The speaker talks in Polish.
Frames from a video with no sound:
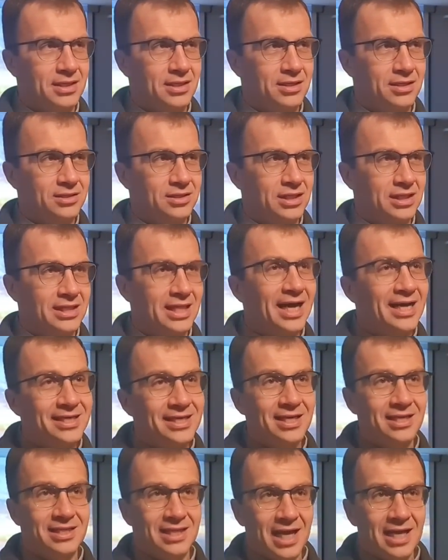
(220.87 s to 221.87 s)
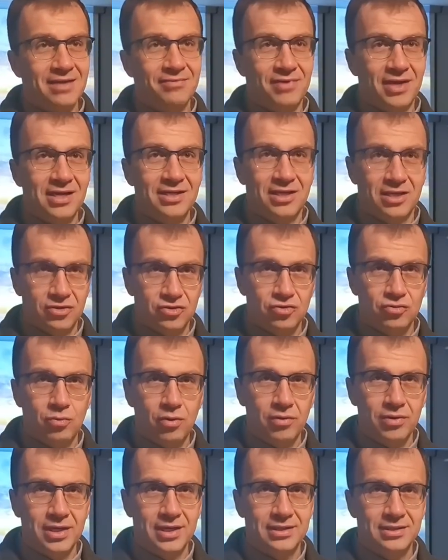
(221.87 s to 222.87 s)
gdzie tak, tak wielkie
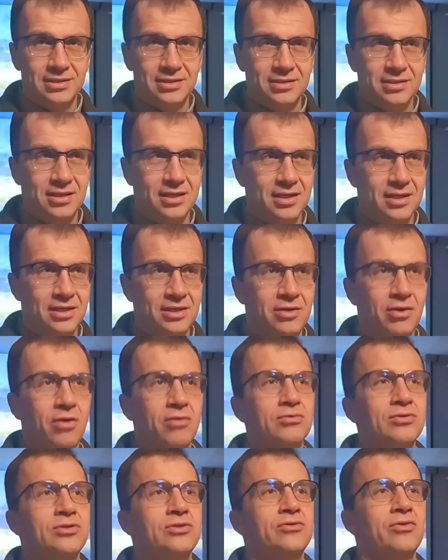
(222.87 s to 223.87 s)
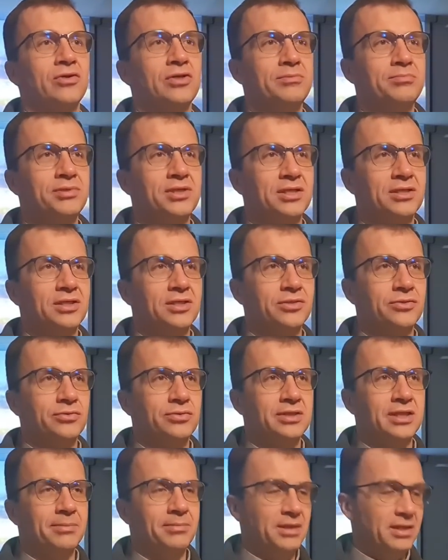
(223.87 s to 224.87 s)
zło jest i on stoi przed
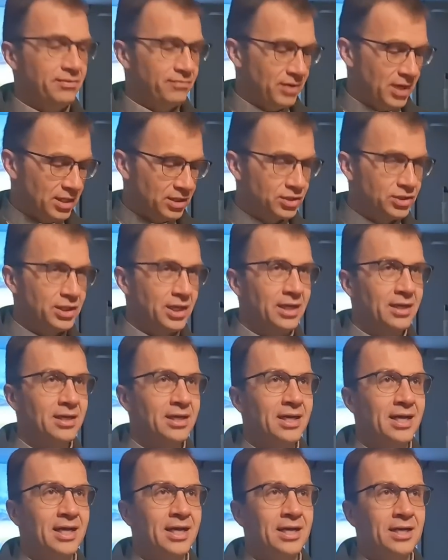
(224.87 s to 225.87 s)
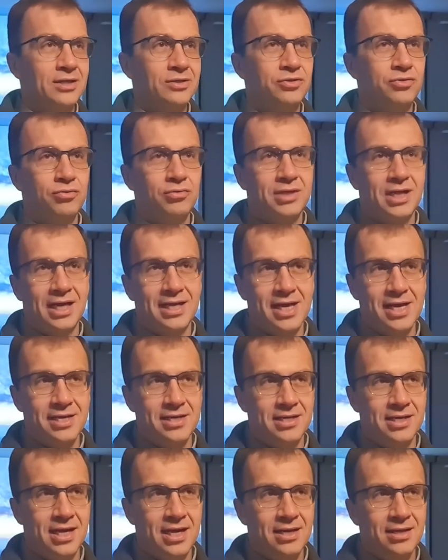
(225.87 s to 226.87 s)
Jezusem. I wreszcie córka
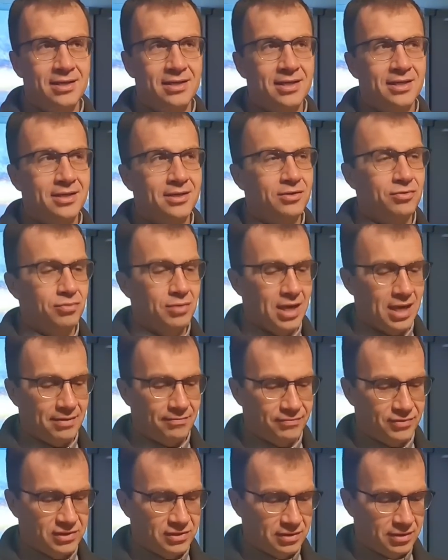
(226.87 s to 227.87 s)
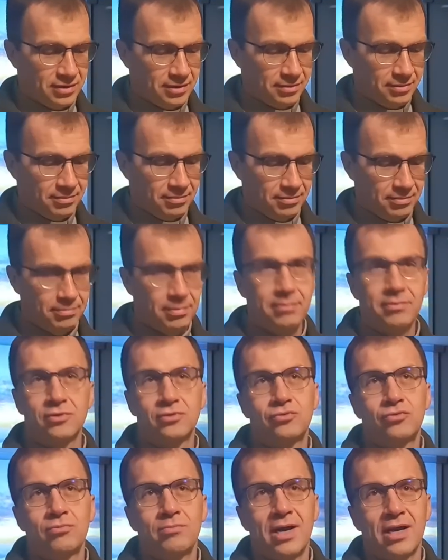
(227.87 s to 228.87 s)
Jaira, która po
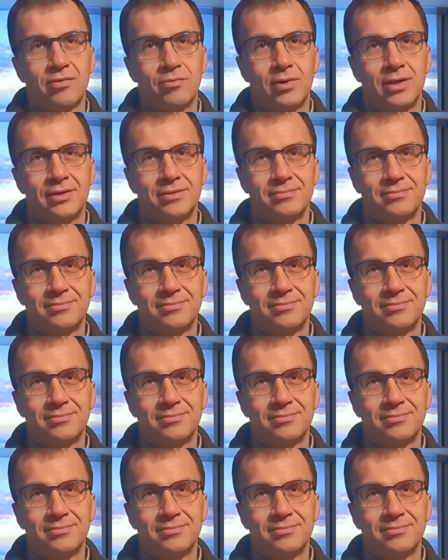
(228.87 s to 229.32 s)
prostu umarła.